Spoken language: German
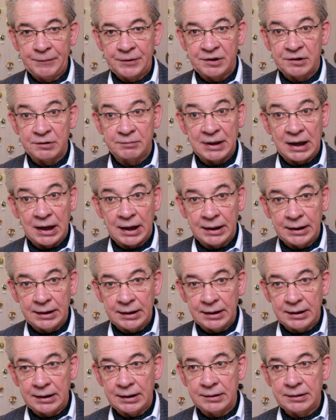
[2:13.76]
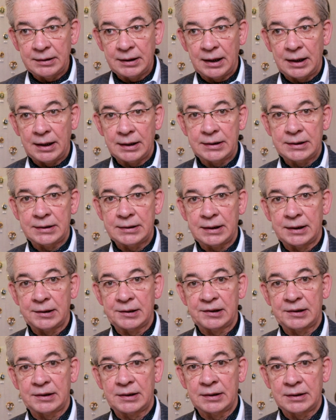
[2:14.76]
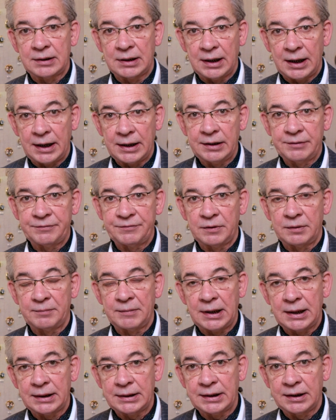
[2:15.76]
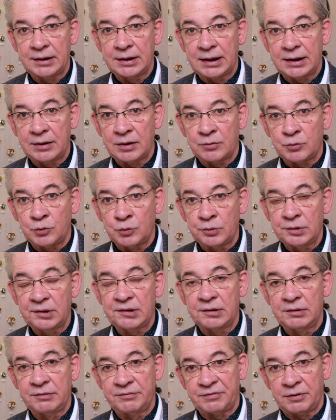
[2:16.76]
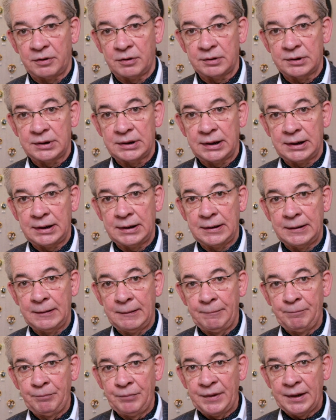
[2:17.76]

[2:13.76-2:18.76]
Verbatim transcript: Zum anderen hat das kleine Format den großen Vorteil,